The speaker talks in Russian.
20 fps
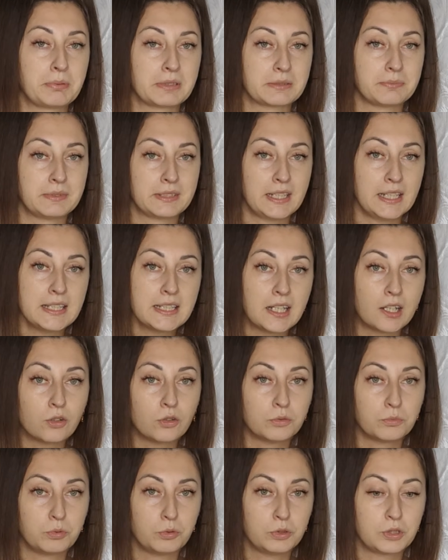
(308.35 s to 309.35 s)
и посмотреть,
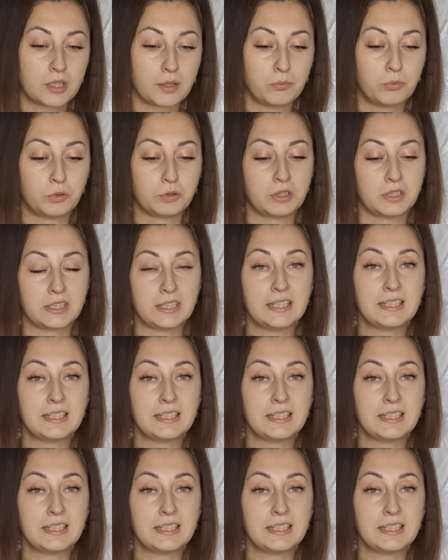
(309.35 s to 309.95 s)
как он будет работать.